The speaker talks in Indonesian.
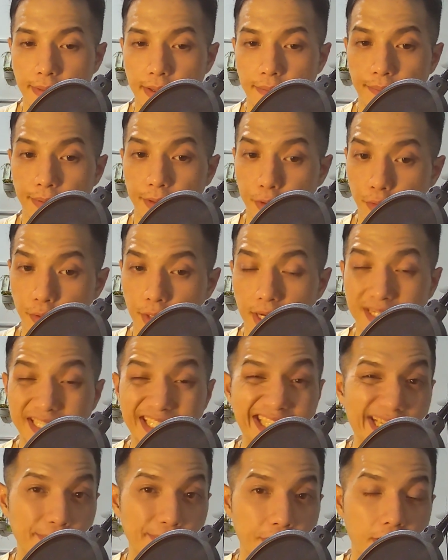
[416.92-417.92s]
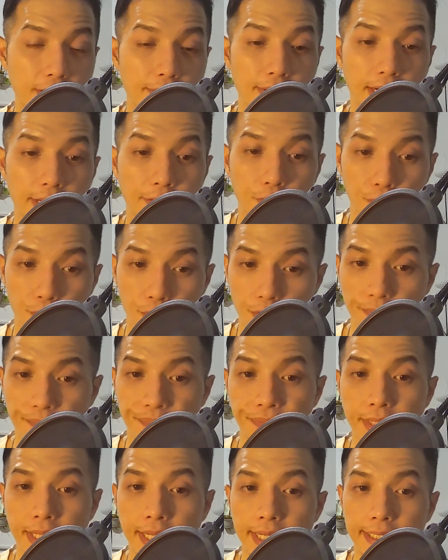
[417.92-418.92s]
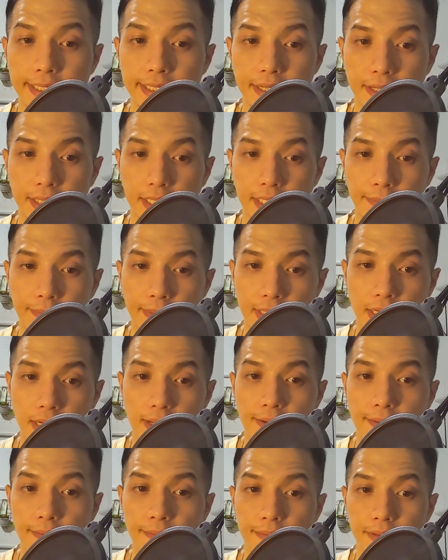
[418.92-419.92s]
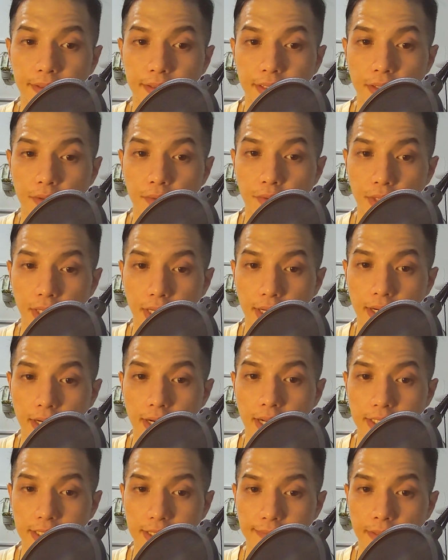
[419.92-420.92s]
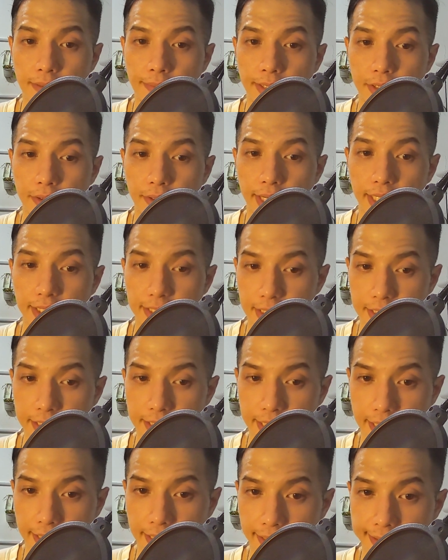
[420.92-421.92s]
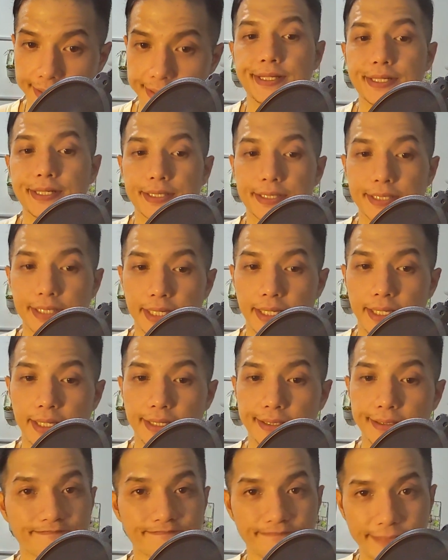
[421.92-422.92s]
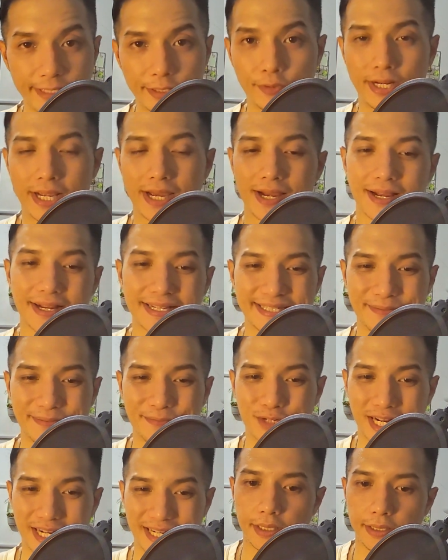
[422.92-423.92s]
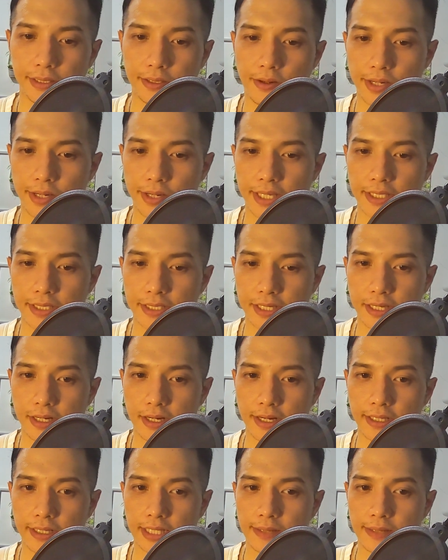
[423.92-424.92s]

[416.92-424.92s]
penurunan sistem kekebalan tubuh, yang kelima adalah kekurangan asam amino esensial dan itu dia kesimpulannya. Oke, sekarang kita